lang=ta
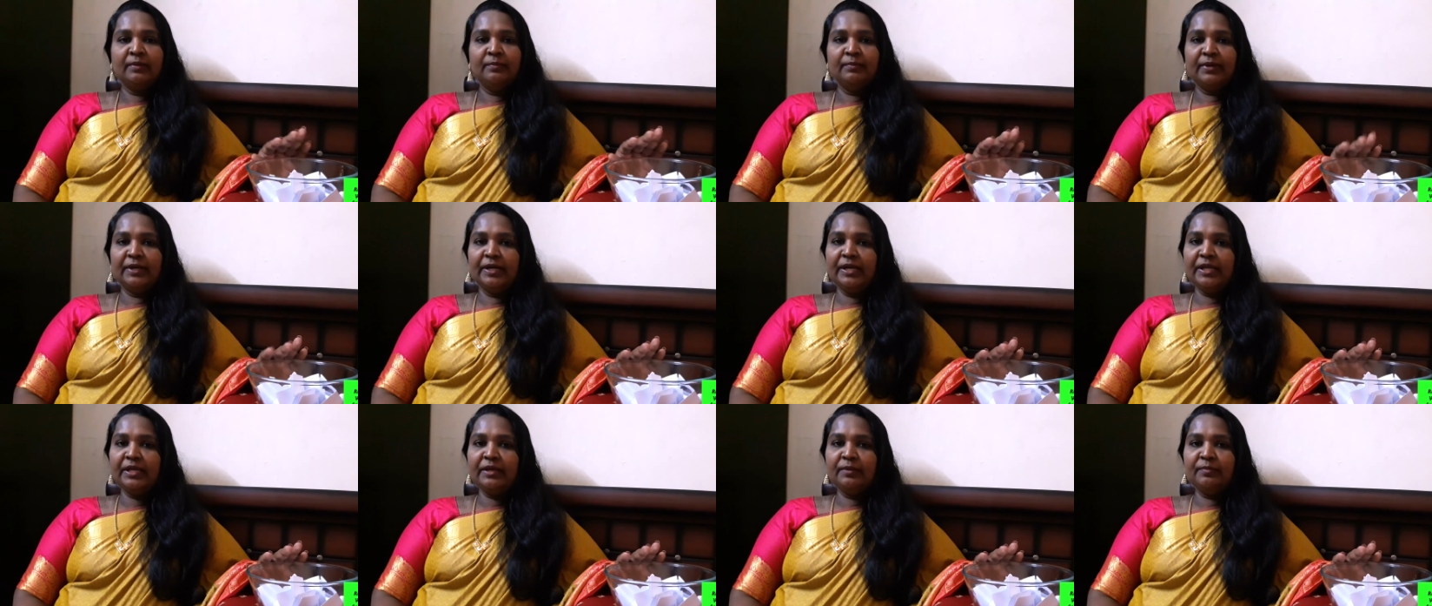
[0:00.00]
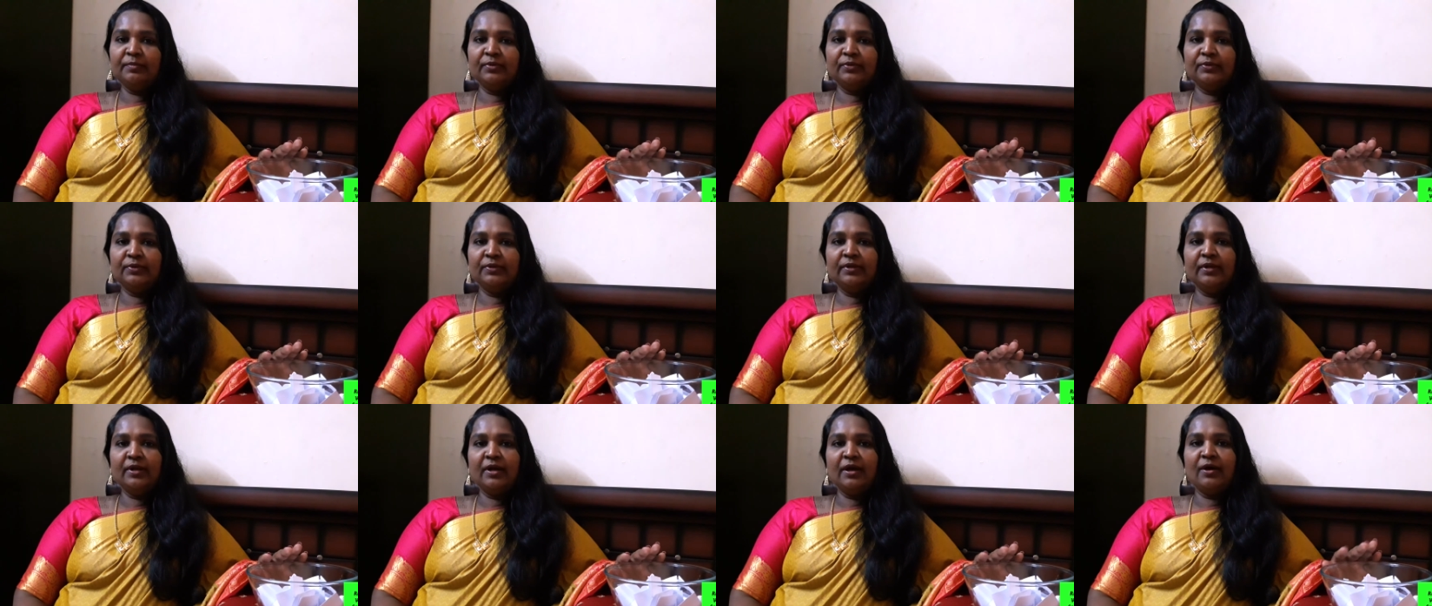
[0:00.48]

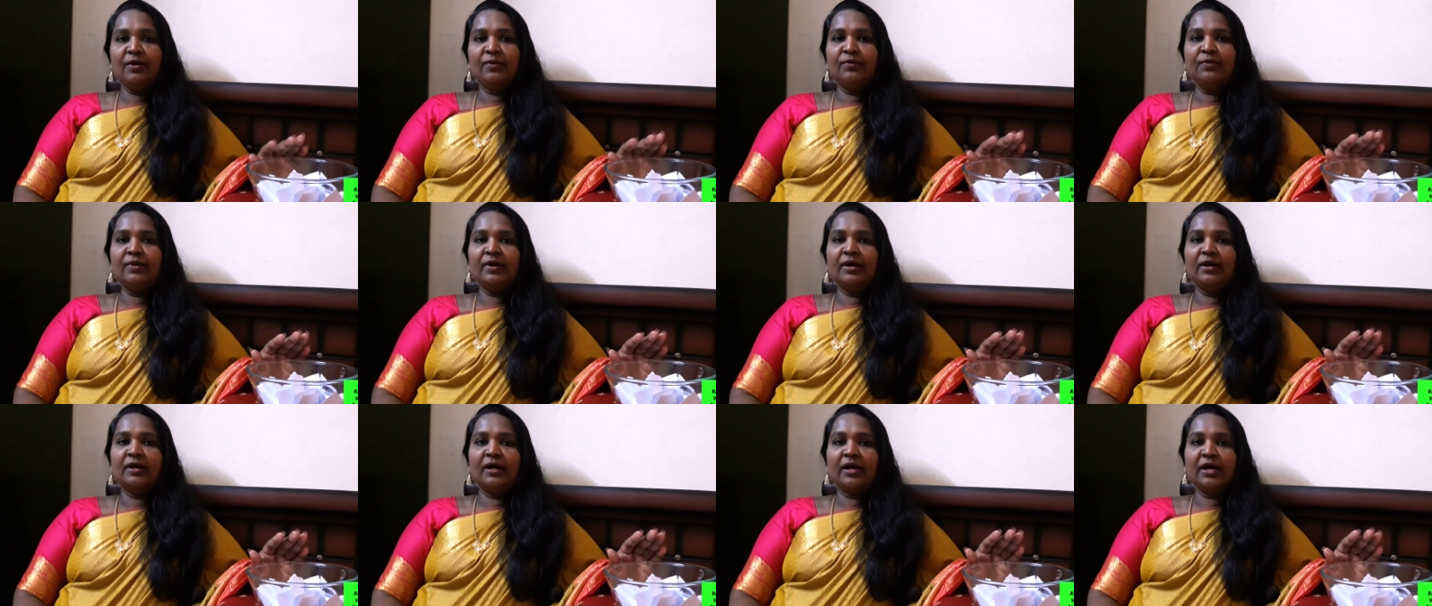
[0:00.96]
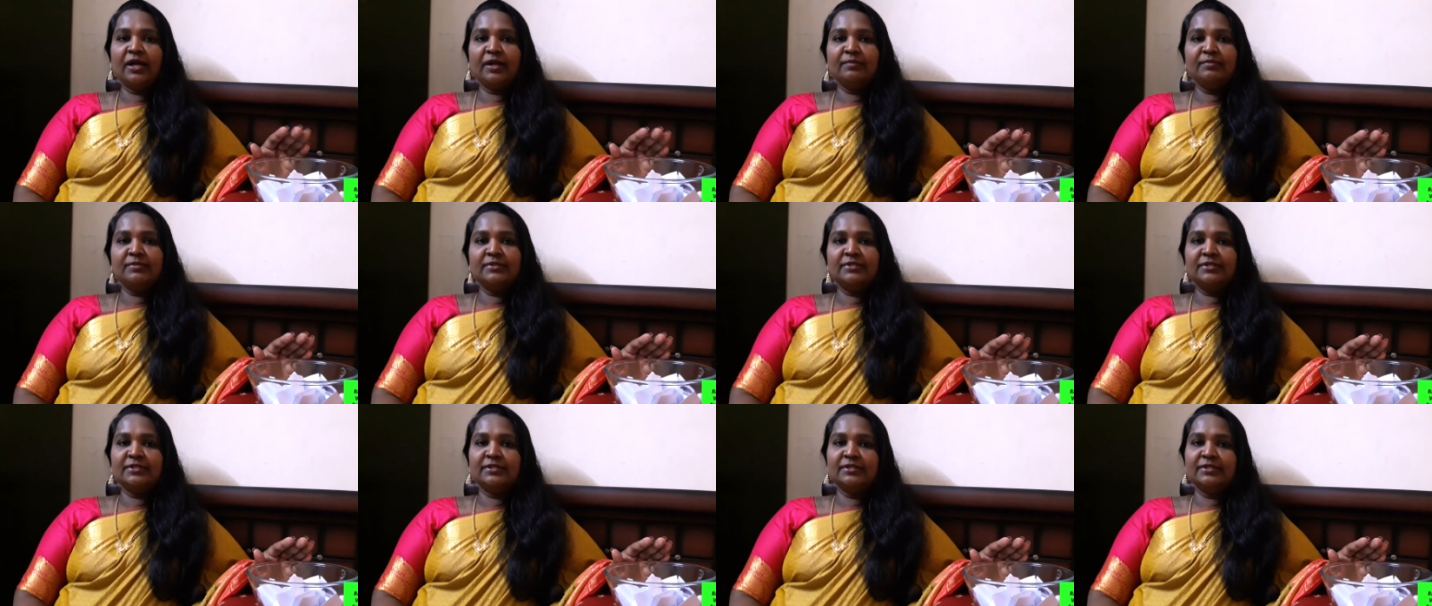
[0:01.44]
படிக்கும்போது அவங்க
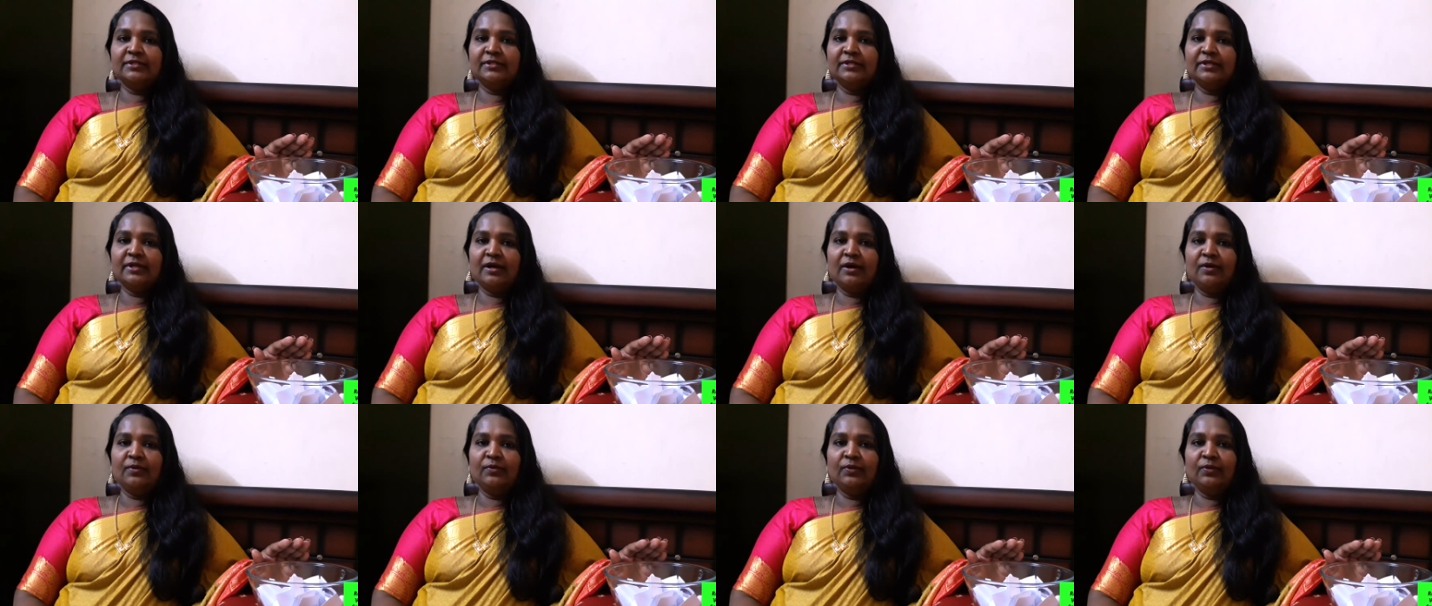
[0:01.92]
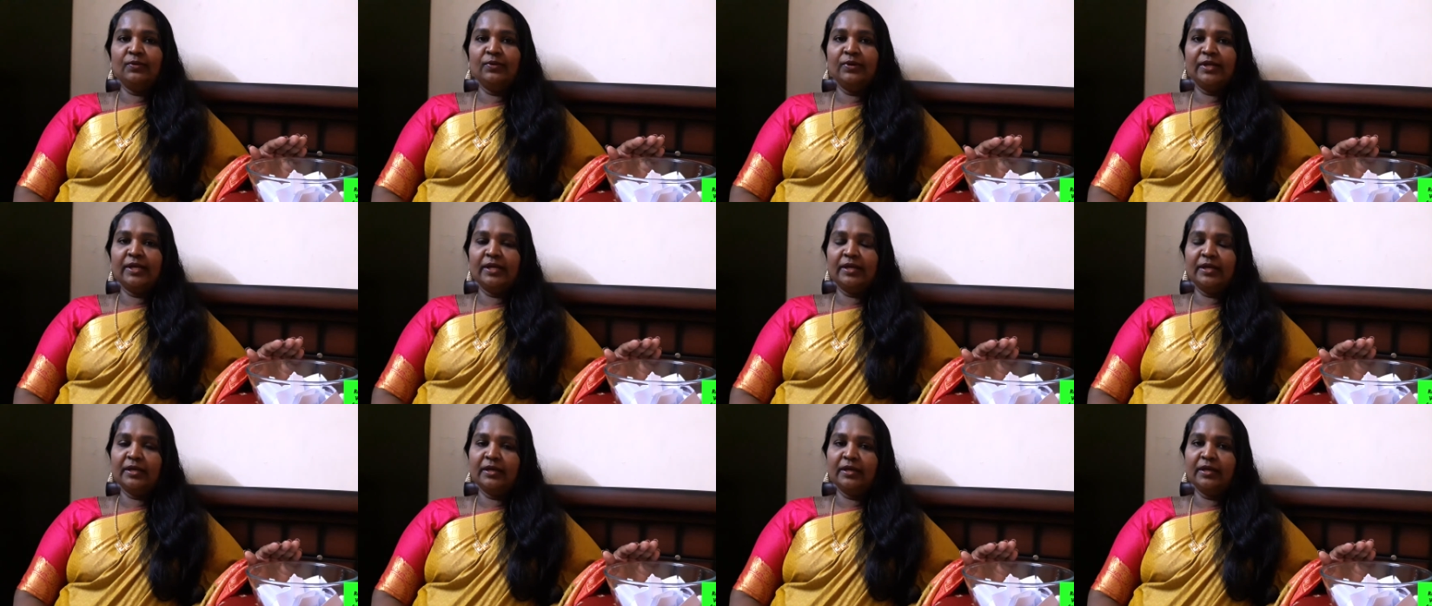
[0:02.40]
ஆரம்பித்தது
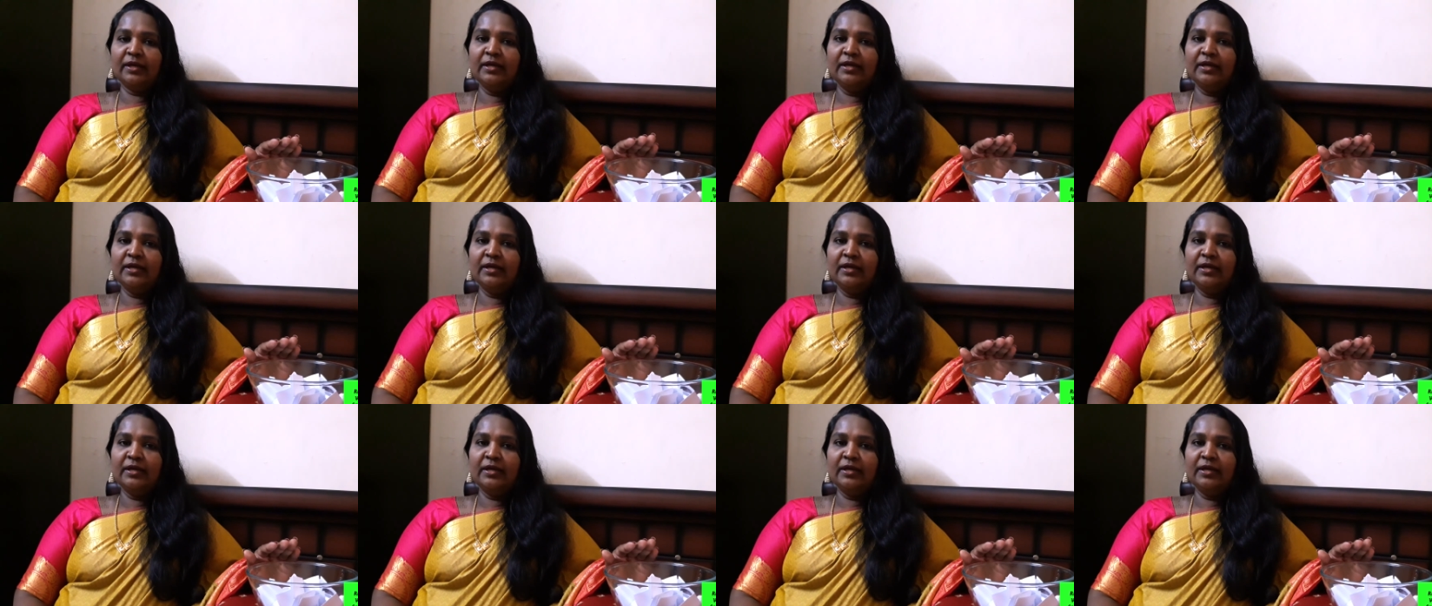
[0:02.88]
அவங்களுடைய